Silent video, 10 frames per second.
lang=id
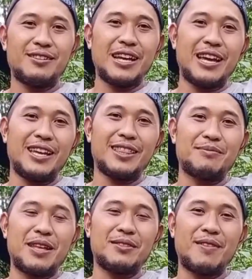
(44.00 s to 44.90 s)
Oke
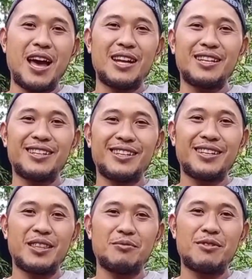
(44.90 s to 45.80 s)
teman-teman,
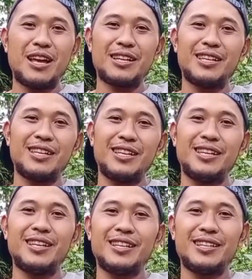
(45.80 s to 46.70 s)
ketemu lagi
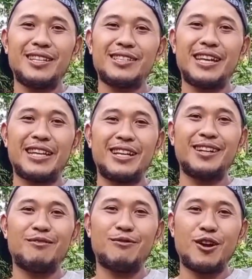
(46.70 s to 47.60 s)
di
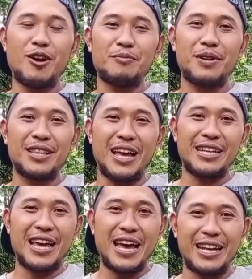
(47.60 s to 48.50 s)
channel vlog
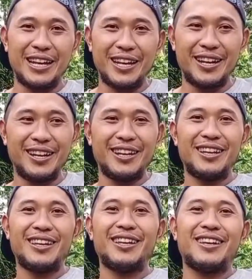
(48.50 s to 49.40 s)
pertanian.
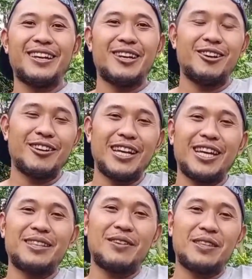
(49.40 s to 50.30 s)
Oke
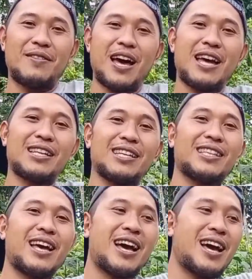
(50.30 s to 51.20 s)
teman-teman,
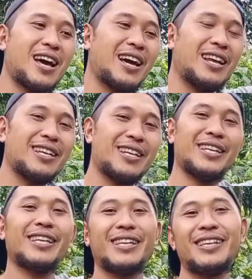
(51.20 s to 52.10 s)
kita kali
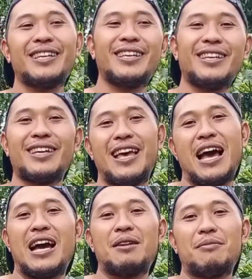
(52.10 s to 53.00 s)
ini
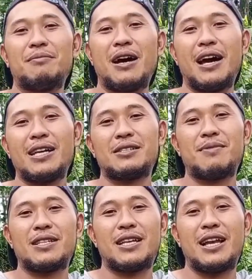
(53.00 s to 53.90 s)
akan
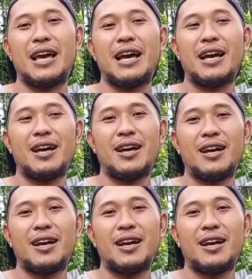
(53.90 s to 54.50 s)
membahas masalah